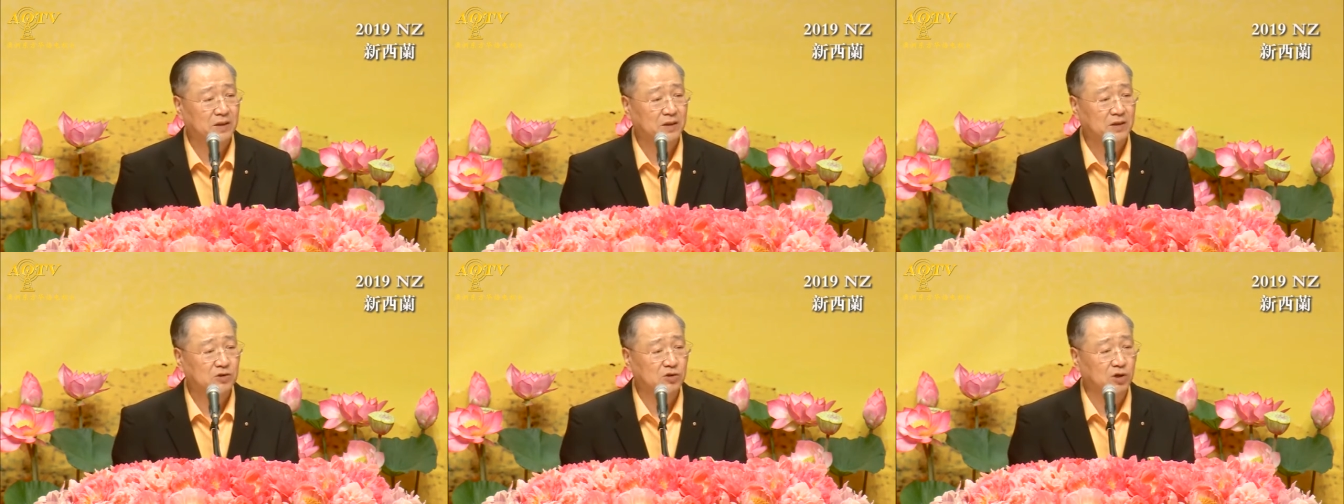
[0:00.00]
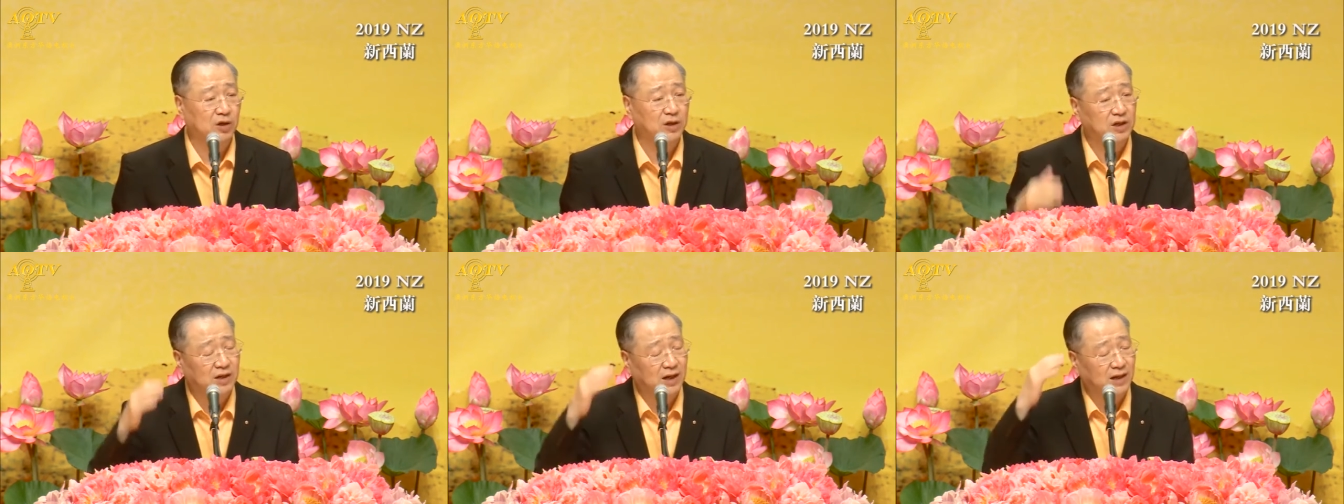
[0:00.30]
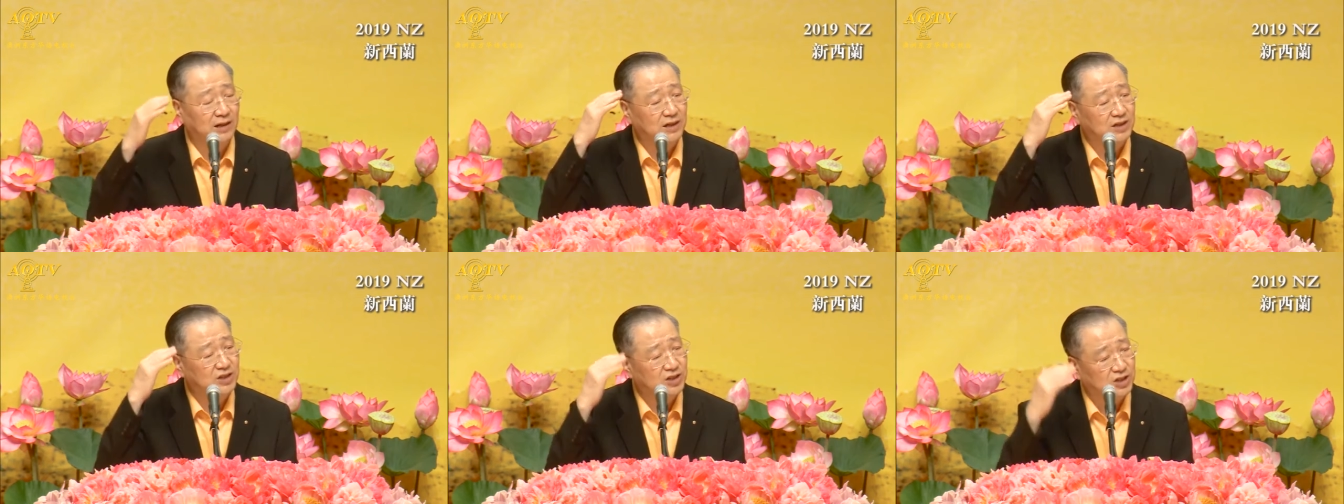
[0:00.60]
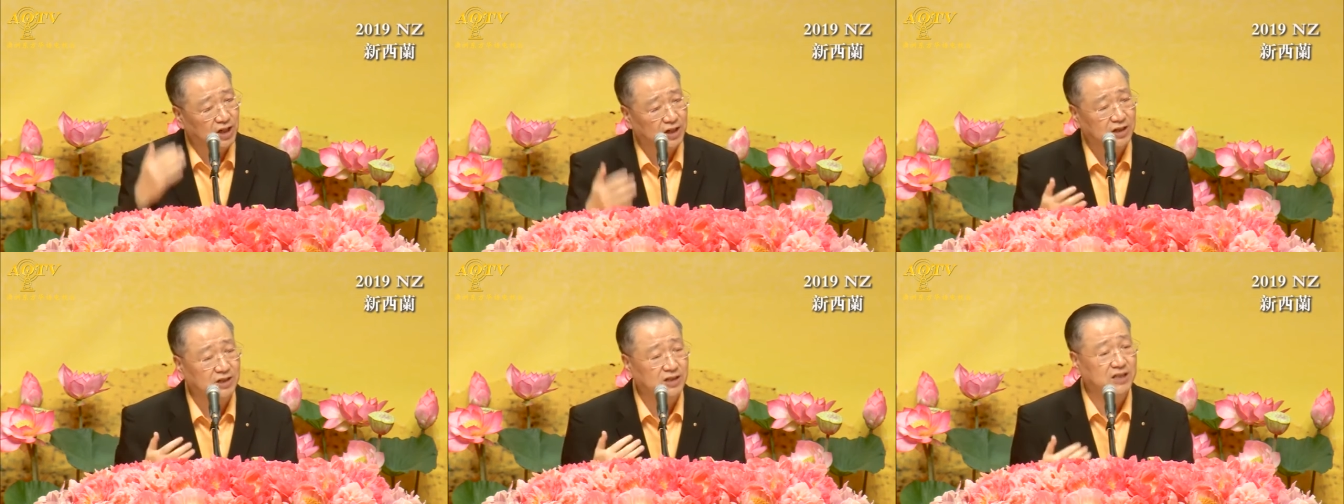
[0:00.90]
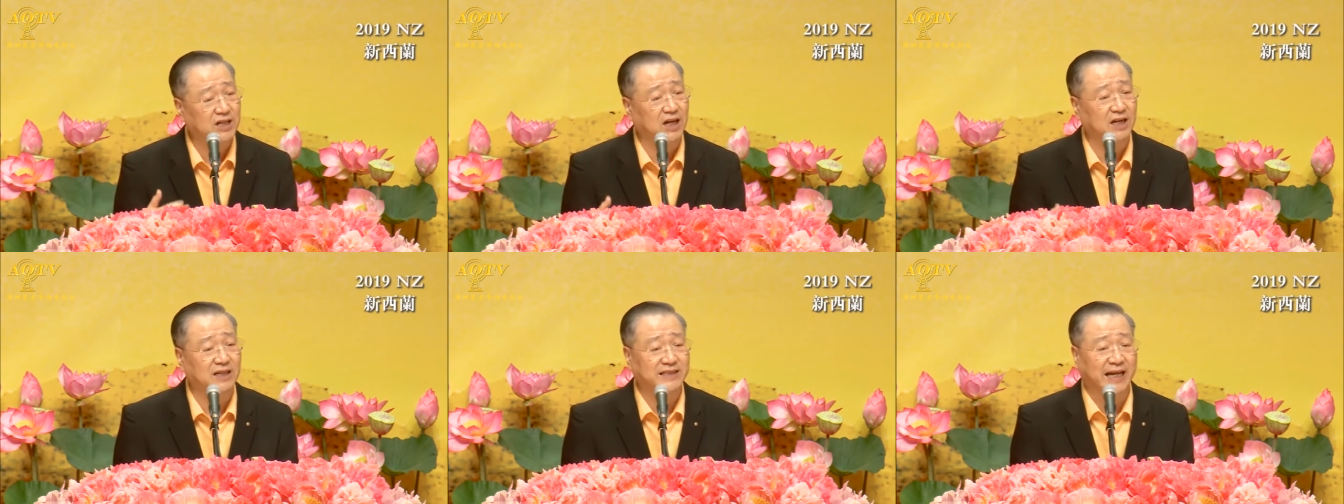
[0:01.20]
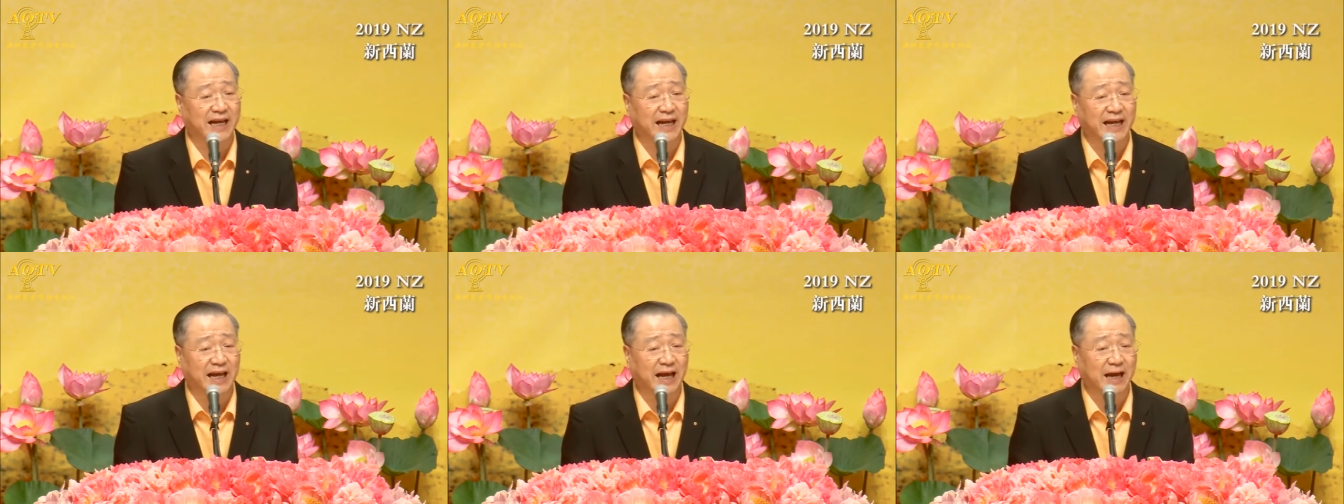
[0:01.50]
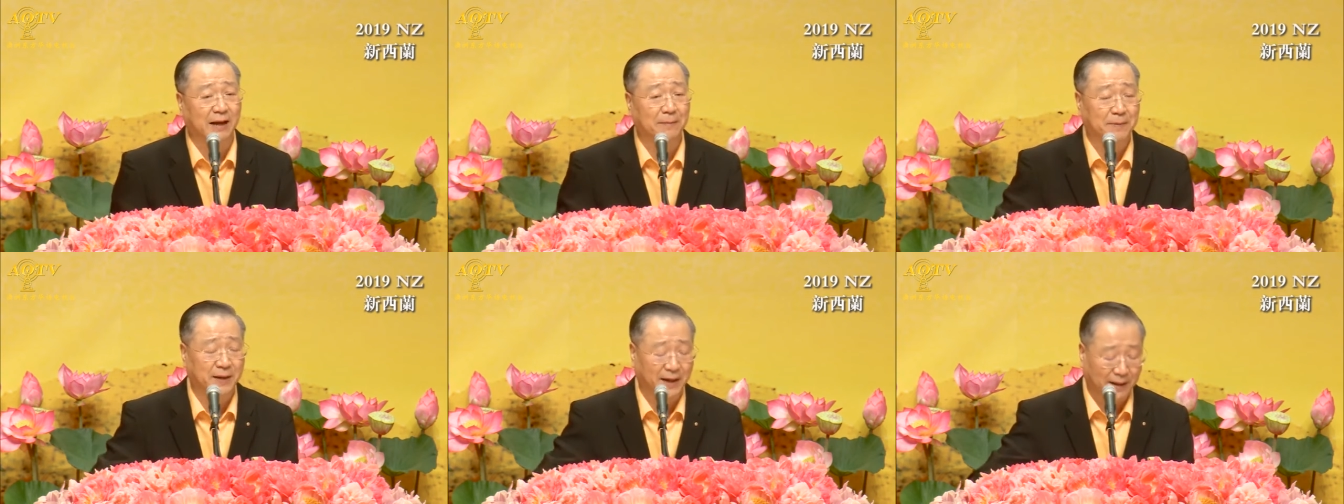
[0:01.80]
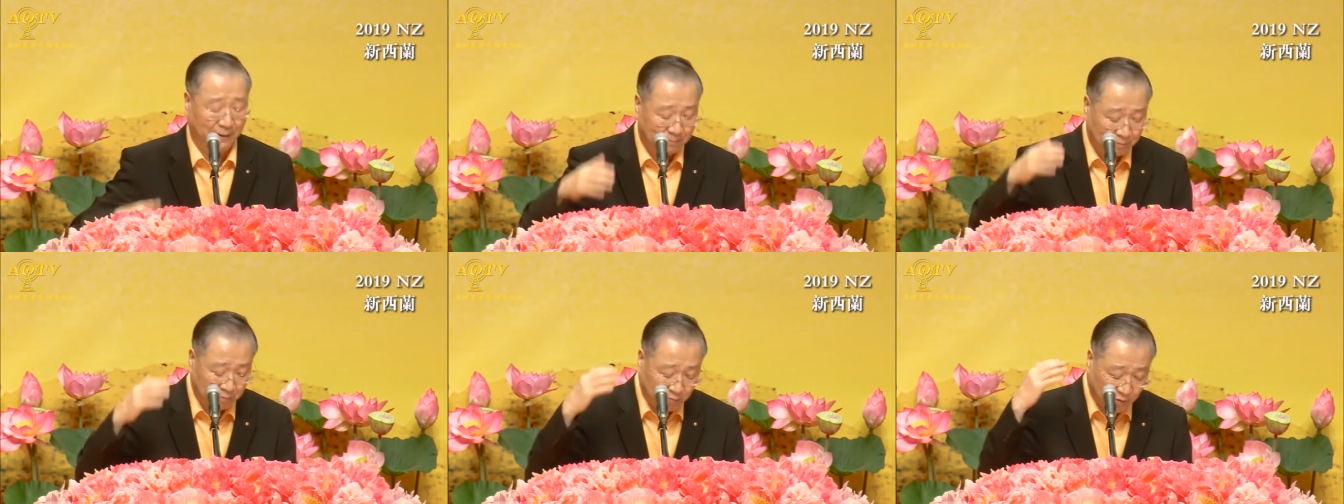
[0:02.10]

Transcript: 所以他的形象在改变，